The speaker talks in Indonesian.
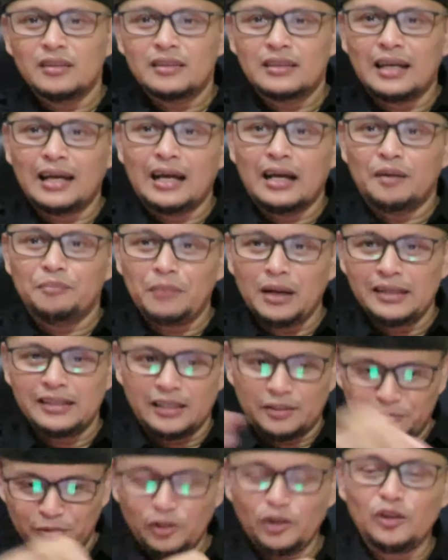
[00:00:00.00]
Nah,
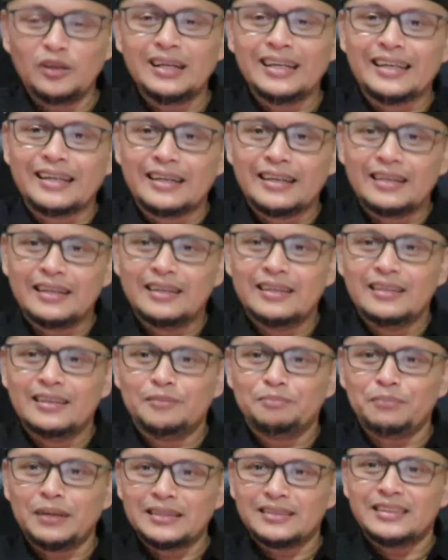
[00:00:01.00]
bayar pun online
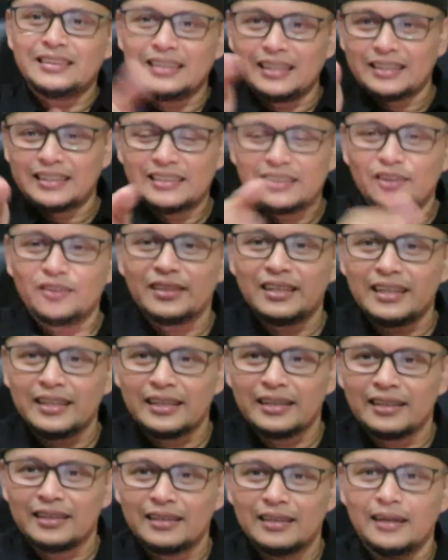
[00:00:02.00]
pasti nagihnya
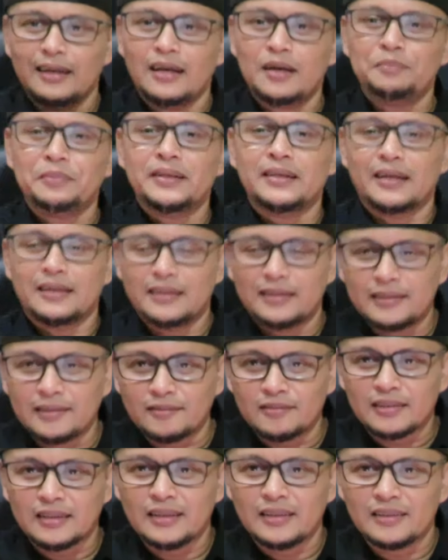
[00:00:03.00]
online. Nah, apa yang Anda
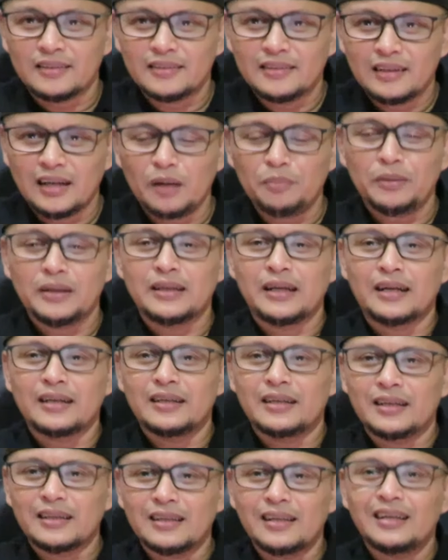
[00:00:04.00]
takutkan? Apa
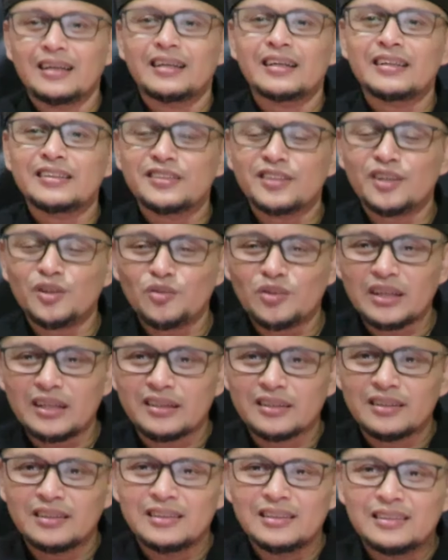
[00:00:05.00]
yang Anda
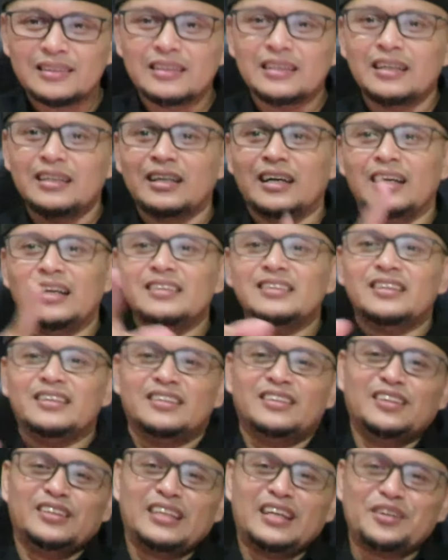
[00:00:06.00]
risaukan? Tidak ada alasan
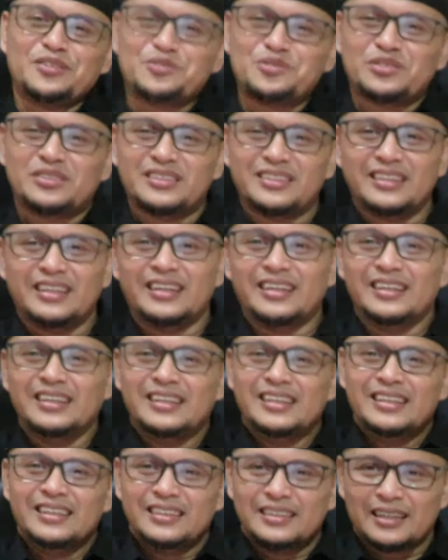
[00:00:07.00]
Anda takut. Ya.
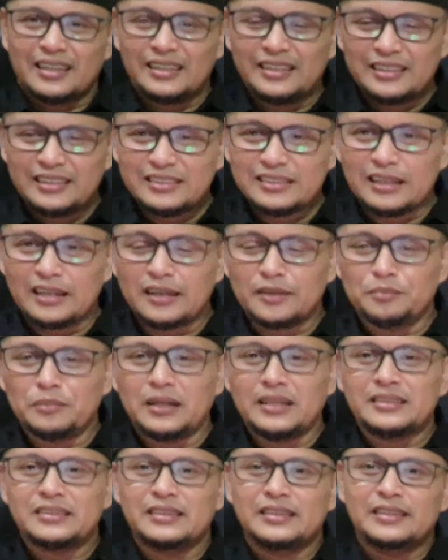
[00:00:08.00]
Kali ini saya akan
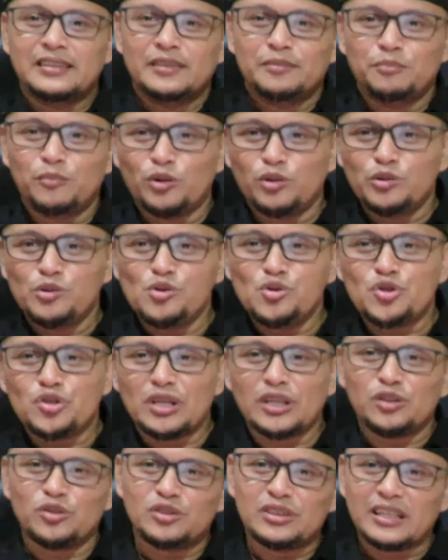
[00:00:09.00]
bahas nih, modus
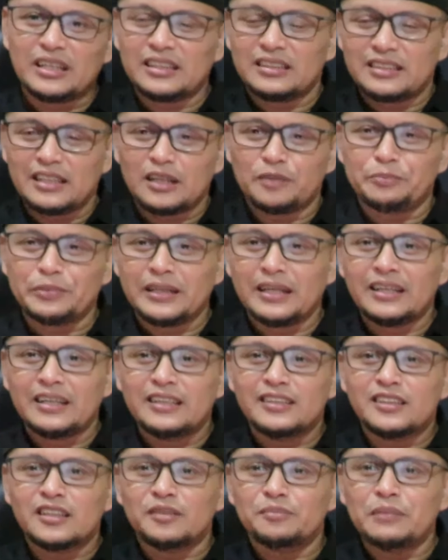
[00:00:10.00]
atau cara-cara
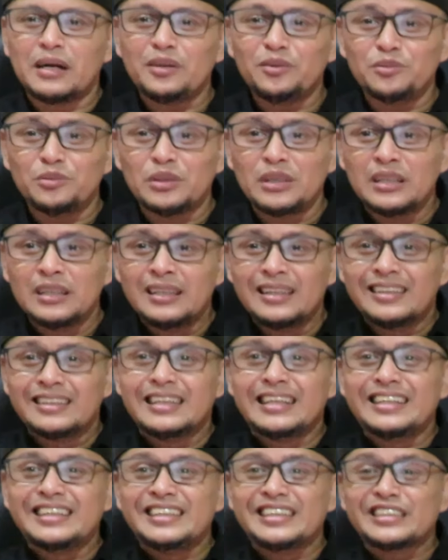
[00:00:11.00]
penagihan terbaru
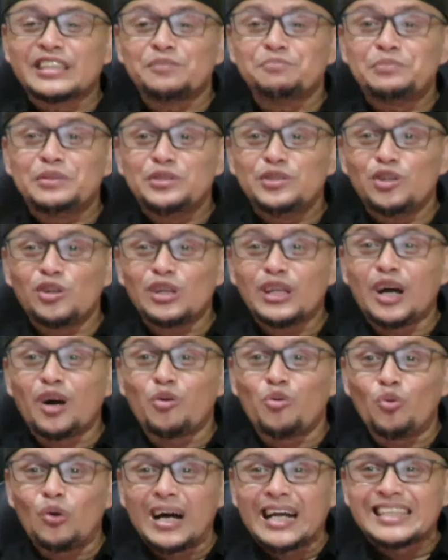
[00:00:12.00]
dari DC pinjol
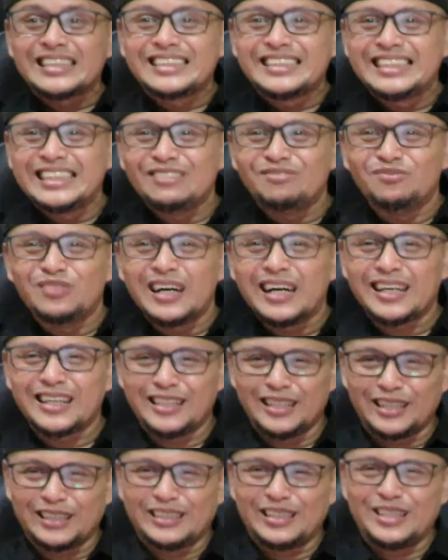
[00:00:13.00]
yang wajib
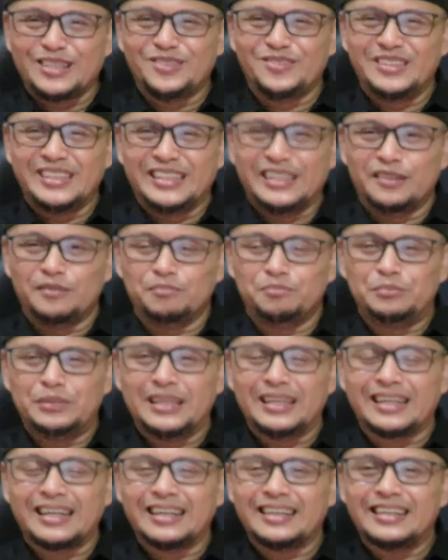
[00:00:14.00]
Anda ketahui
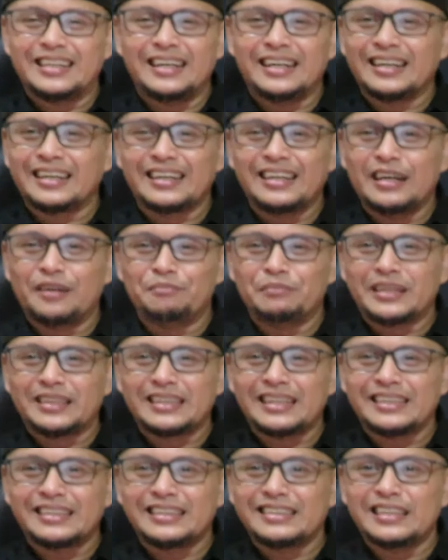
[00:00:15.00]
biar Anda enggak
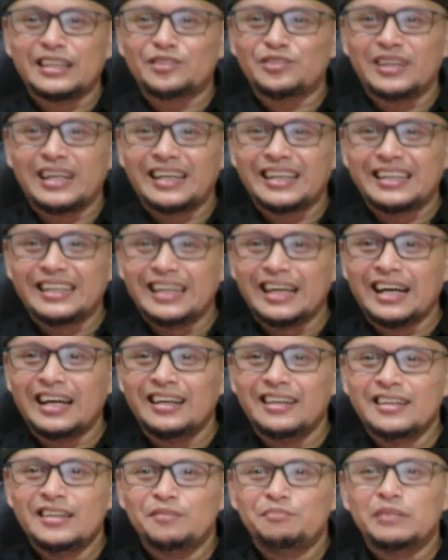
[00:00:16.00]
mentalnya jatuh lagi
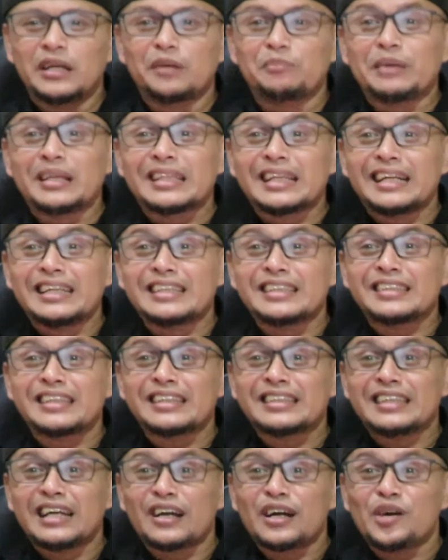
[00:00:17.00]
ya, biar mentalnya
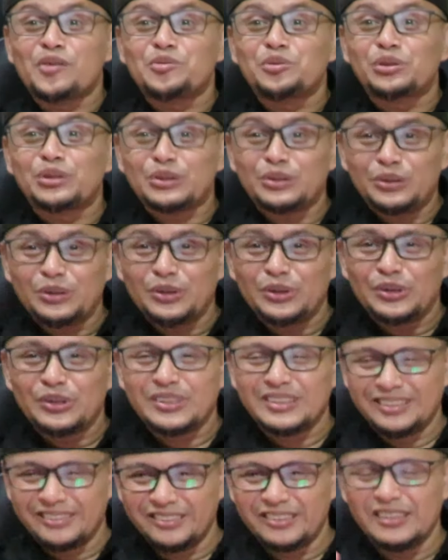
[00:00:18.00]
terjaga utuh.
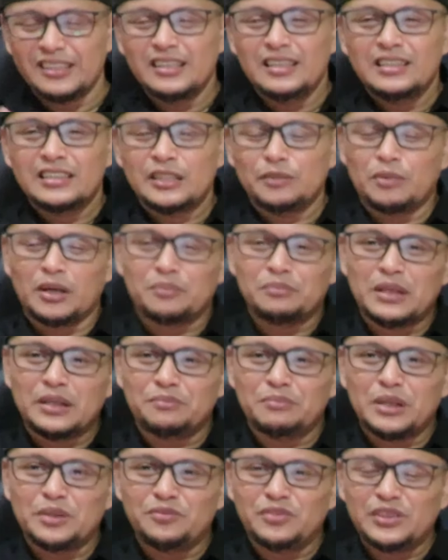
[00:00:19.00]
Yuk, simak
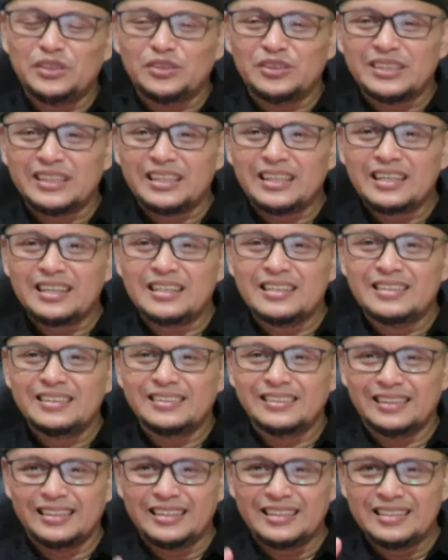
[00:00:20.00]
baik-baik videonya
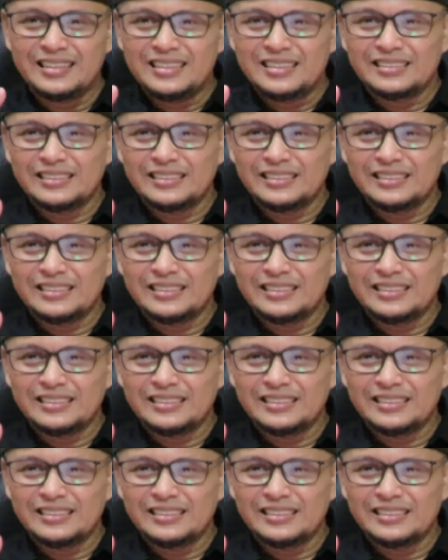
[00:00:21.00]
ya.